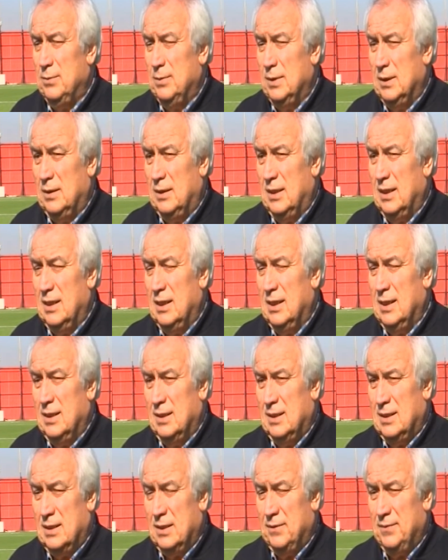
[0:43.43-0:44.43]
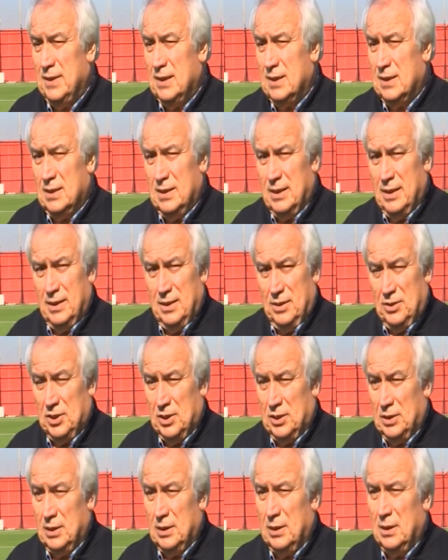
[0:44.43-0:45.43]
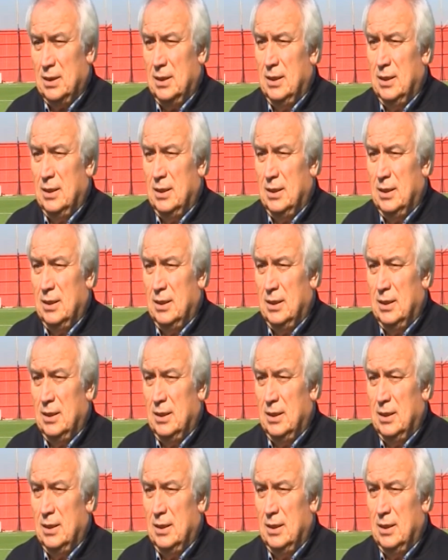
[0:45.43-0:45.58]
bin TL seviyesine çektik.